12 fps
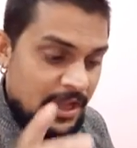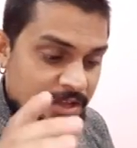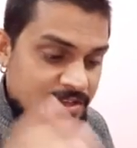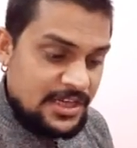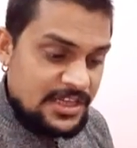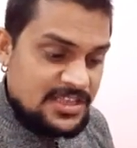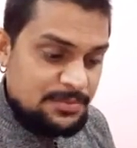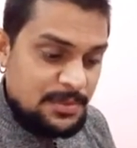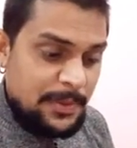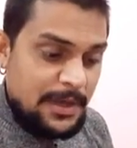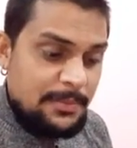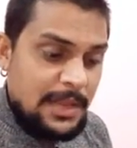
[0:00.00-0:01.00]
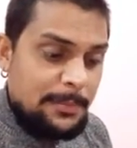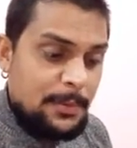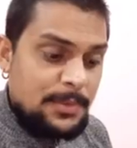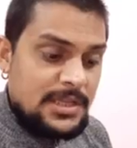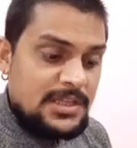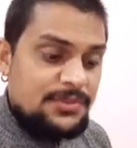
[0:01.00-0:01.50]
चलिए सबसे पहले मैं आपको
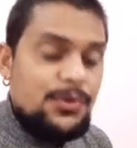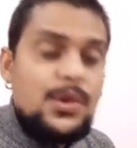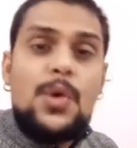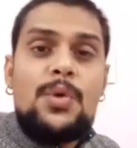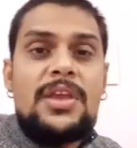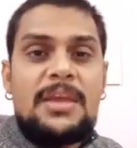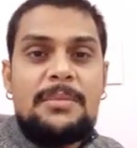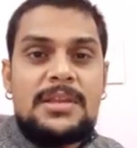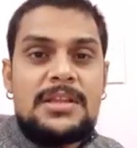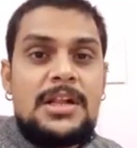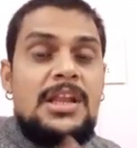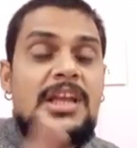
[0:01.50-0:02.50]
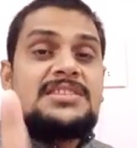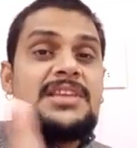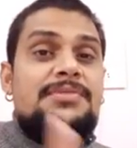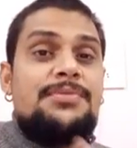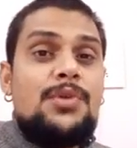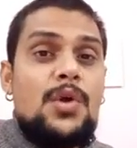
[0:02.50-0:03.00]
बताता हूँ फूलों की कीमत
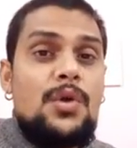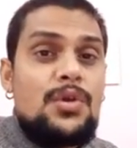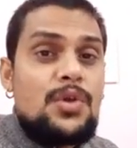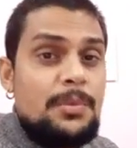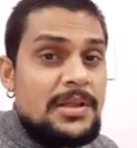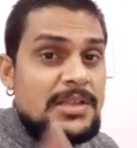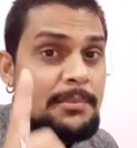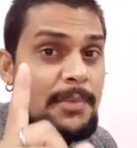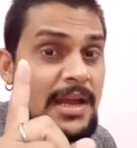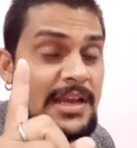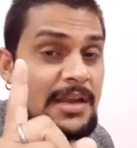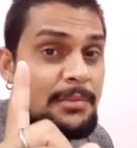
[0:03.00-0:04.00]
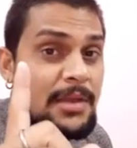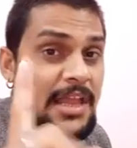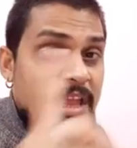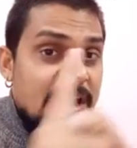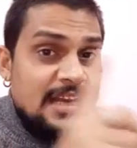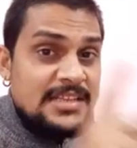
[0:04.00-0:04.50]
इसके फूलों की कीमत है मार्केट में
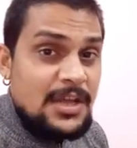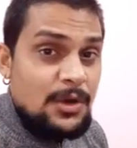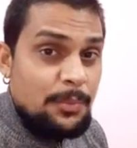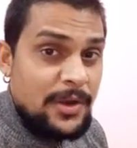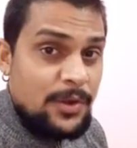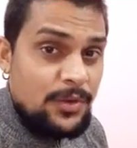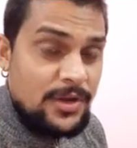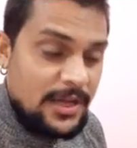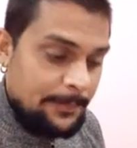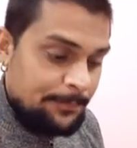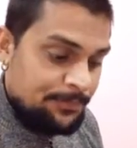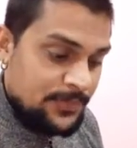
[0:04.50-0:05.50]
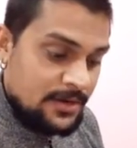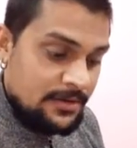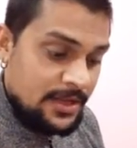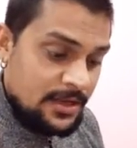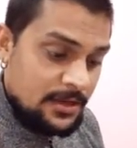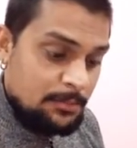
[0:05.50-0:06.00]
एक हज़ार रुपये कुंटल
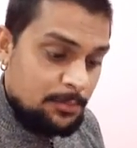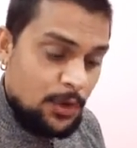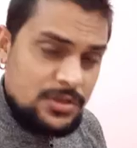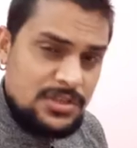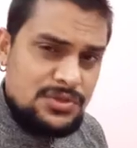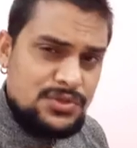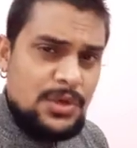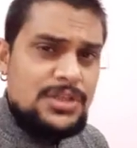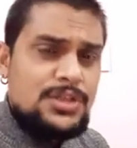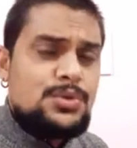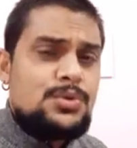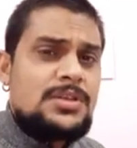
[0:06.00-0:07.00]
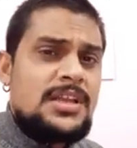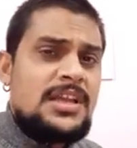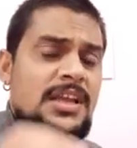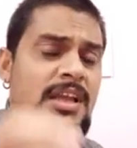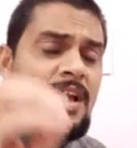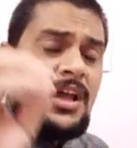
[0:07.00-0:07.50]
ठीक बहुत ही सुगंधित होते
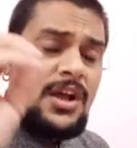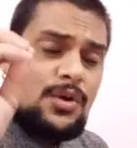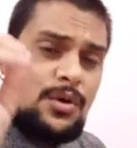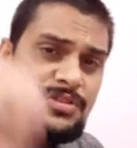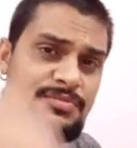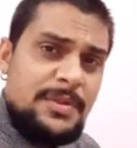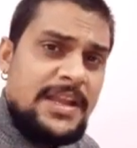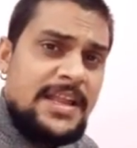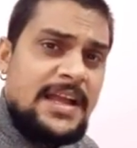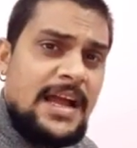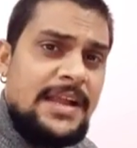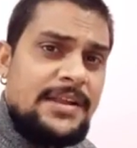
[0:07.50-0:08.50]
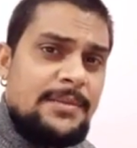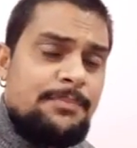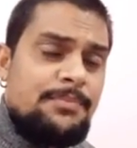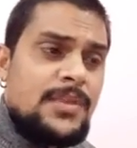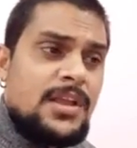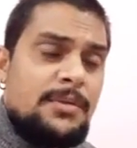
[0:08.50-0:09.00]
हैं कॉस्मेटिक आइटम
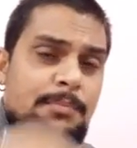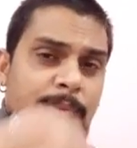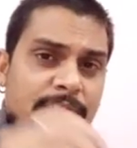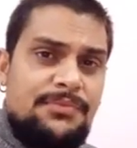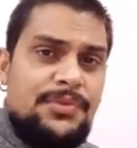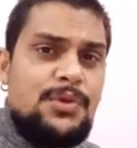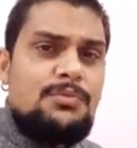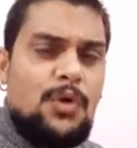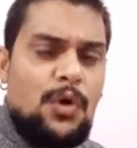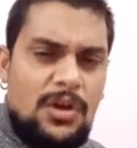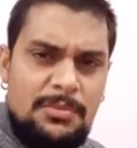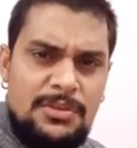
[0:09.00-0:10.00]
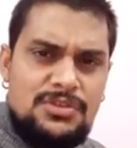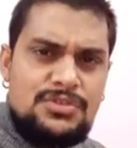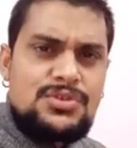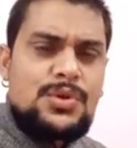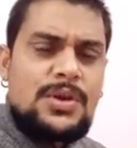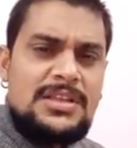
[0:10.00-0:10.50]
परफ्यूम और भी जो
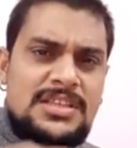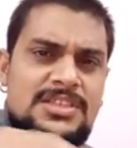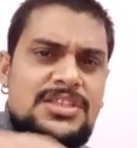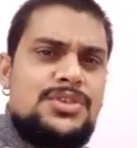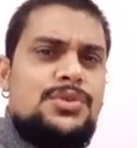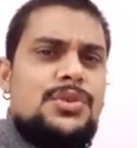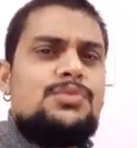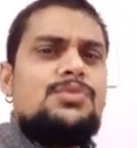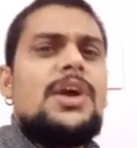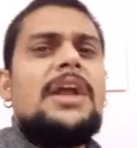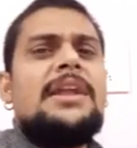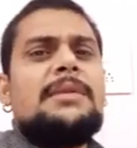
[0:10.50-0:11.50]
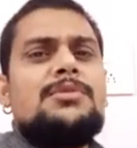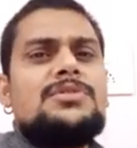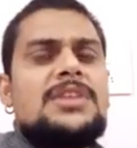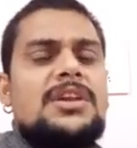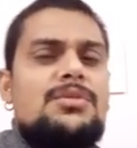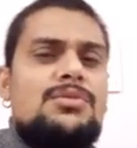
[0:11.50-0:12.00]
सुगंधित से जुड़े हुए आइटम
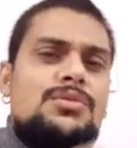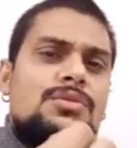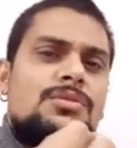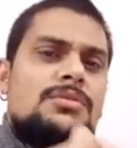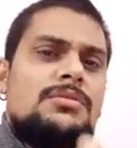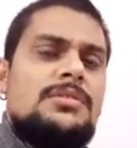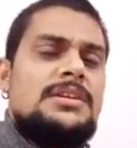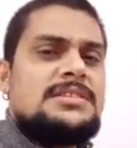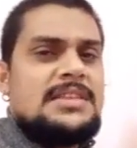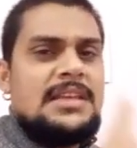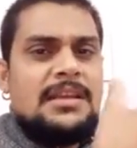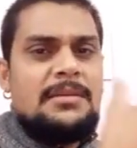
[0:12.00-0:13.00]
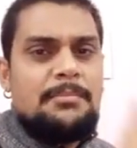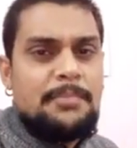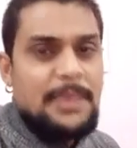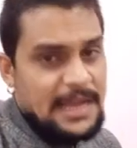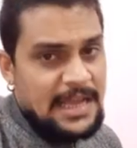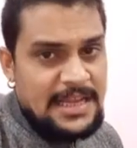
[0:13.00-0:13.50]
होते हैं उनको इससे
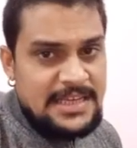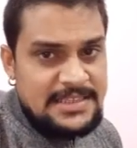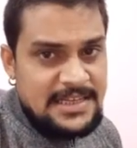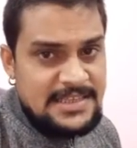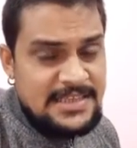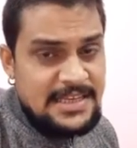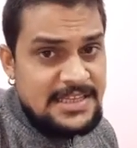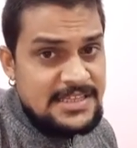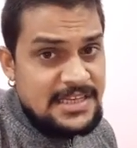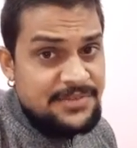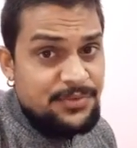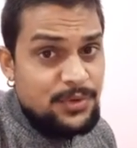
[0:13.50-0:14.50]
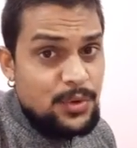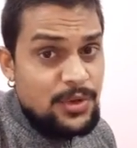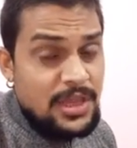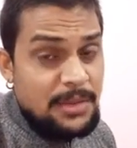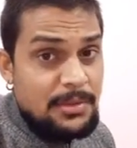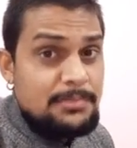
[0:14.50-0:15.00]
बनाया जाता है इसलिए इसकी फूलों की
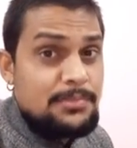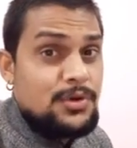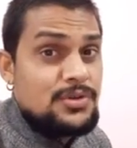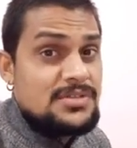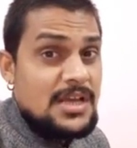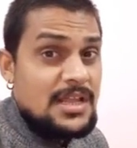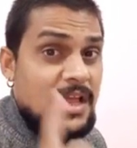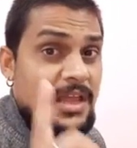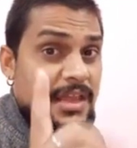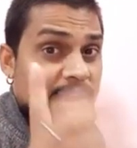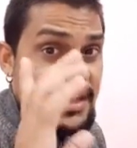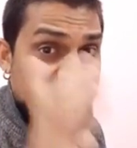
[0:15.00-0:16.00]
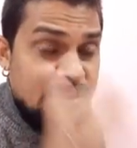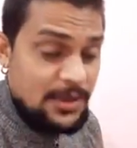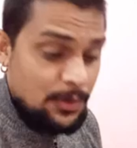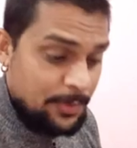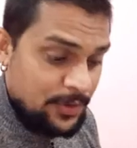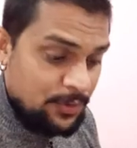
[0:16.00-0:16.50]
कीमत बहुत ज़्यादा है एक हज़ार
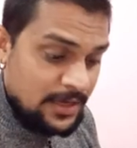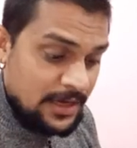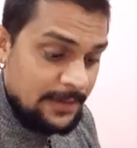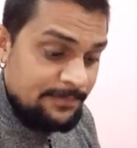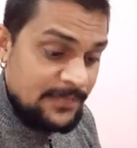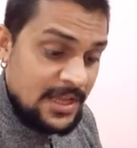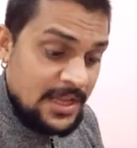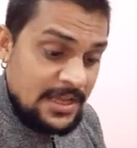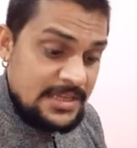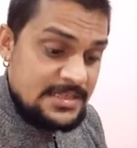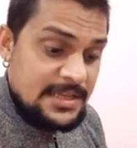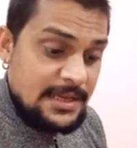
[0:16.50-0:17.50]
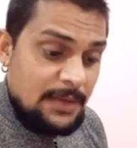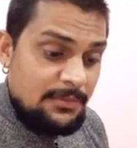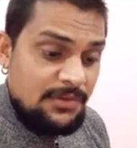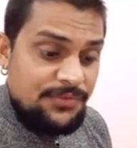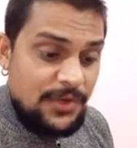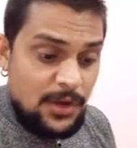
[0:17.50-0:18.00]
रुपये कुंटल इसके
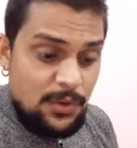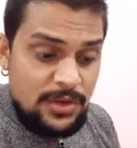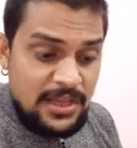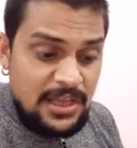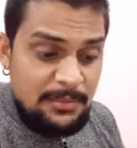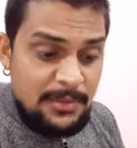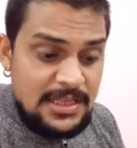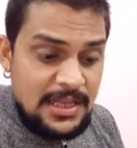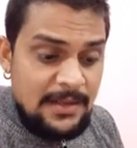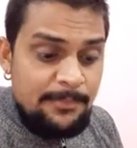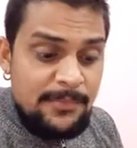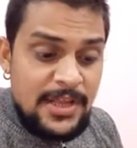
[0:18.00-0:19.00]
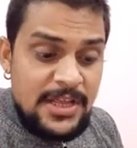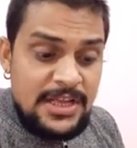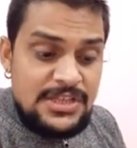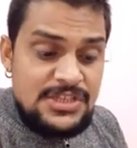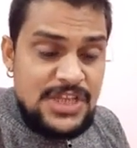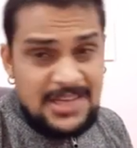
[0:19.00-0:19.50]
अलावा फलों की कीमत है
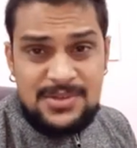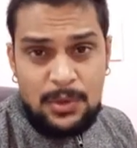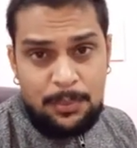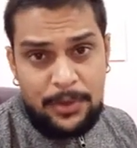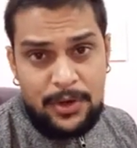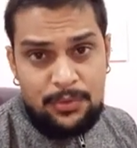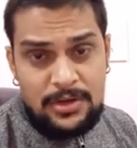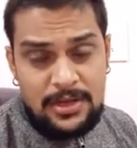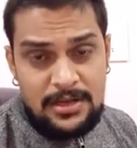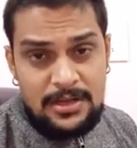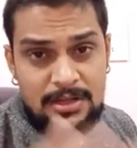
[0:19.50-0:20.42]
छः सौ रुपये कुंटल